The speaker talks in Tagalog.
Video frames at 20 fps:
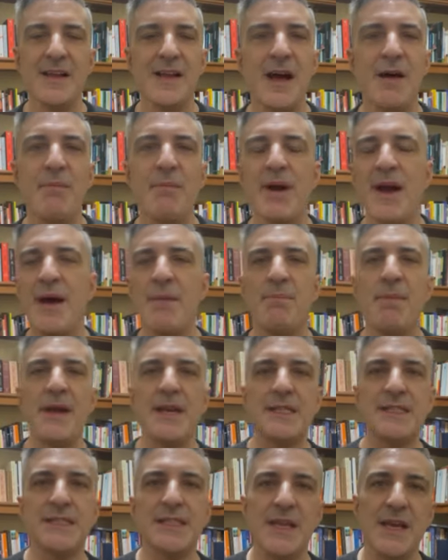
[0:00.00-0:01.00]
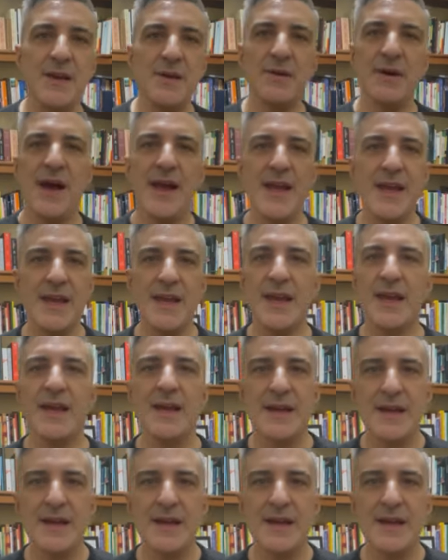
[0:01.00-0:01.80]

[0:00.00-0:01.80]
ang mga pariseo ay